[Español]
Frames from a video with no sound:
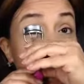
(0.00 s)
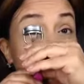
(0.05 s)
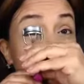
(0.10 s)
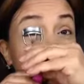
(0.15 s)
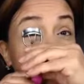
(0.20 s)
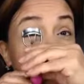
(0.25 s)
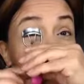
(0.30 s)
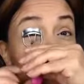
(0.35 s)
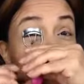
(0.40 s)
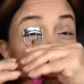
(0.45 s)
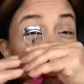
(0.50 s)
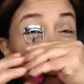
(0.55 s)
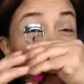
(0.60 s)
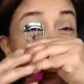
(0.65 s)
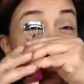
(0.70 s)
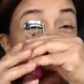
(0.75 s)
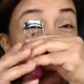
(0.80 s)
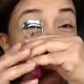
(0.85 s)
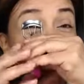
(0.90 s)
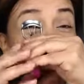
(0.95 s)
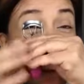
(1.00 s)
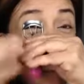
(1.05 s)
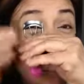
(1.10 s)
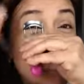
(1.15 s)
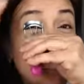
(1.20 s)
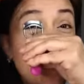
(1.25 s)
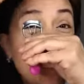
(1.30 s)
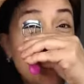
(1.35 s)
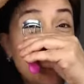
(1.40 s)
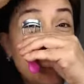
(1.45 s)
y te manchas
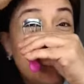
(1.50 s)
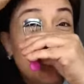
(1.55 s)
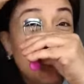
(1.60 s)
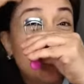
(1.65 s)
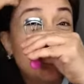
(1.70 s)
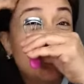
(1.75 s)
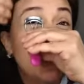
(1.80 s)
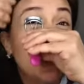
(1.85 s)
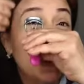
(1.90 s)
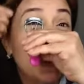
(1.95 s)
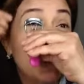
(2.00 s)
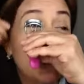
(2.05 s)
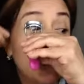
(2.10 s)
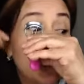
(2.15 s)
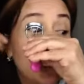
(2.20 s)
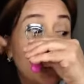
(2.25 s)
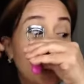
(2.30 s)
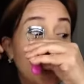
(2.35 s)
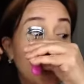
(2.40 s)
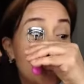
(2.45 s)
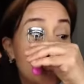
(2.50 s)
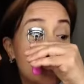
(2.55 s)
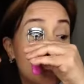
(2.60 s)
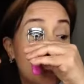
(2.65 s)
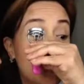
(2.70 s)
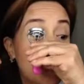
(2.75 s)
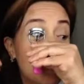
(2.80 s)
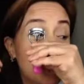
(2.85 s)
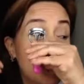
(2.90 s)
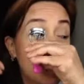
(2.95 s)
mucho, por ejemplo, yo ahorita que me puse
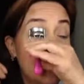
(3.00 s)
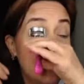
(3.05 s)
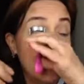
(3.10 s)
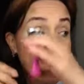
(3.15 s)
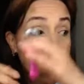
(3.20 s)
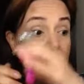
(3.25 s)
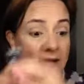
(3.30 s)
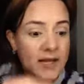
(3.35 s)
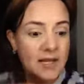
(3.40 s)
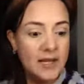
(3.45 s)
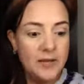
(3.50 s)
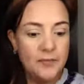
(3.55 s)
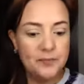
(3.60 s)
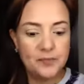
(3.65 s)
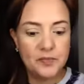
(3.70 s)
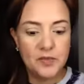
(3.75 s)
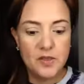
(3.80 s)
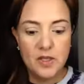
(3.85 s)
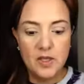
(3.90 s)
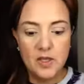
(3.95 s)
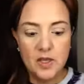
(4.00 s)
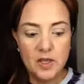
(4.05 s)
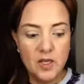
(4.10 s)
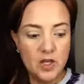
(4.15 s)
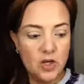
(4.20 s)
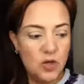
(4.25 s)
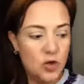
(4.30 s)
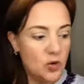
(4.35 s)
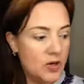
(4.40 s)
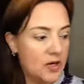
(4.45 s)
el maquillaje,
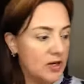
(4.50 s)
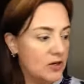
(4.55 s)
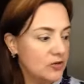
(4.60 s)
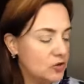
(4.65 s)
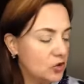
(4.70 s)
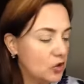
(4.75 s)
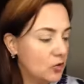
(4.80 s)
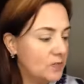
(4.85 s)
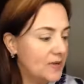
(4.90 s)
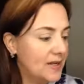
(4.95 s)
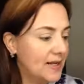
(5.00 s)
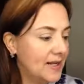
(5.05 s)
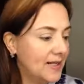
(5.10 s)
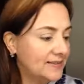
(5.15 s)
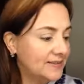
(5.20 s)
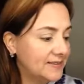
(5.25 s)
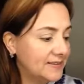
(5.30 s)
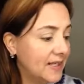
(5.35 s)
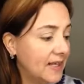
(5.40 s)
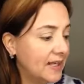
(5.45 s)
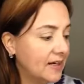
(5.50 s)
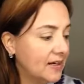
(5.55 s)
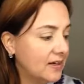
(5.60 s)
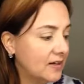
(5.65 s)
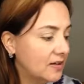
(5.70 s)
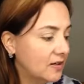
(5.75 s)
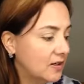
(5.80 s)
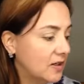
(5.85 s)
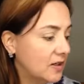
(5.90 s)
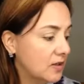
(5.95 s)
lo que nos conviene hacer,
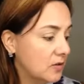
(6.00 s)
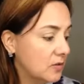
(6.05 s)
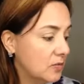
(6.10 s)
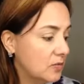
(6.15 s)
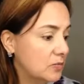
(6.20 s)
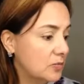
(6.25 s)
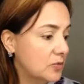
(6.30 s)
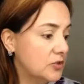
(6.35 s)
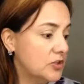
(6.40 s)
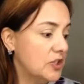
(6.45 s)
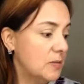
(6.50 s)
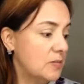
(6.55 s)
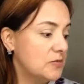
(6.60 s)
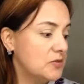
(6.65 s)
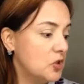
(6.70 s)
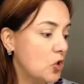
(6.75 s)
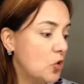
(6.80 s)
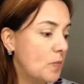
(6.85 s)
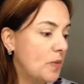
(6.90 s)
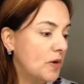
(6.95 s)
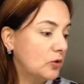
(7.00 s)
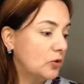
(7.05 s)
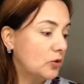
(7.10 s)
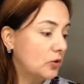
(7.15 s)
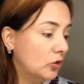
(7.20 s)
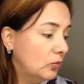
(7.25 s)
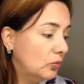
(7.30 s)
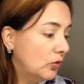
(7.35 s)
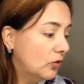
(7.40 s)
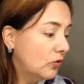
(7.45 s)
por si vamos a ocupar
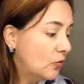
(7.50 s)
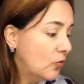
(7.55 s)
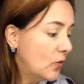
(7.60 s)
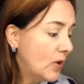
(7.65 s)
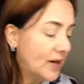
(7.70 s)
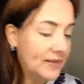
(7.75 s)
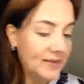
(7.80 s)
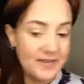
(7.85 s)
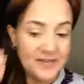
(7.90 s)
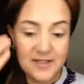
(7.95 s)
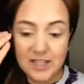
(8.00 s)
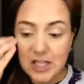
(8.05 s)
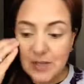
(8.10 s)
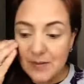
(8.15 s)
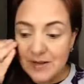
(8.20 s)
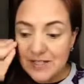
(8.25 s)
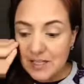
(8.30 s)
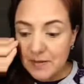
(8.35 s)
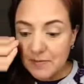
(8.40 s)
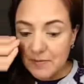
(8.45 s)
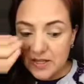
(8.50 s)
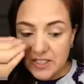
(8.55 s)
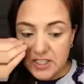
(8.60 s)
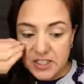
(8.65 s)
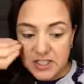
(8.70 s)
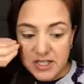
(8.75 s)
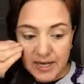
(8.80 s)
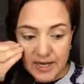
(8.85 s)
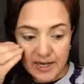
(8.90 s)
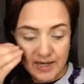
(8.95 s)
tonos muy fuertes, que te vas a
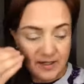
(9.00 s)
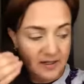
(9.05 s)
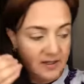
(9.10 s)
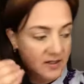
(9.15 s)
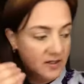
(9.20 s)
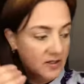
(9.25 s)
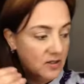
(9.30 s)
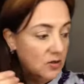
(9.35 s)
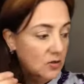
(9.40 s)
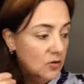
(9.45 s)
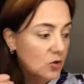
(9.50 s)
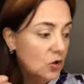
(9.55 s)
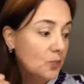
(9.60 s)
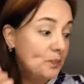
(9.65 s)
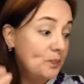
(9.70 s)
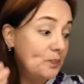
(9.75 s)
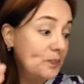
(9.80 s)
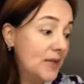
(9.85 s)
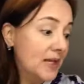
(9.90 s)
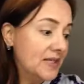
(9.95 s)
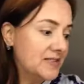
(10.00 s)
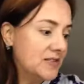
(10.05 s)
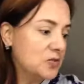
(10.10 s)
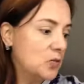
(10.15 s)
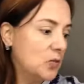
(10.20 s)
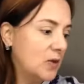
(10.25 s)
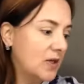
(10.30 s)
manchar, o piensas tú que